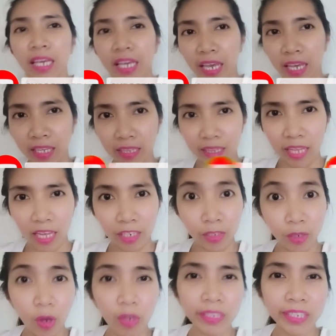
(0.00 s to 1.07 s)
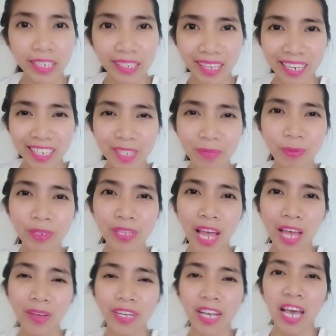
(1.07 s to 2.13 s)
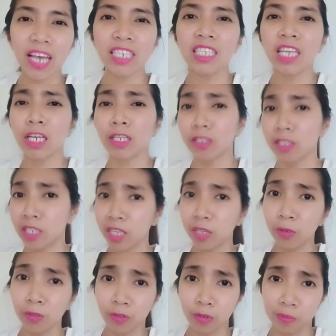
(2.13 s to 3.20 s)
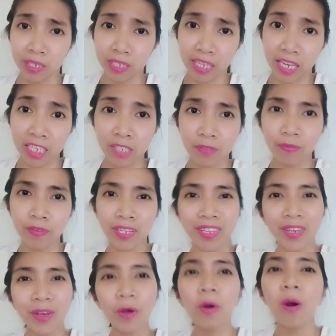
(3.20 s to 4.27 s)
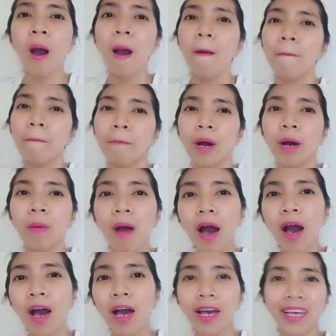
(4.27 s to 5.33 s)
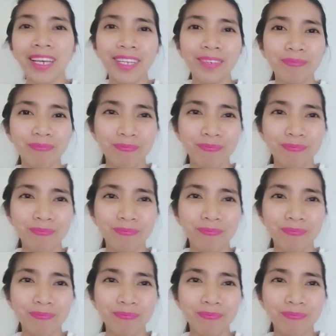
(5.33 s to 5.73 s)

And then yun, kita-kits po tayo guys and see you to my next video. Bye-bye!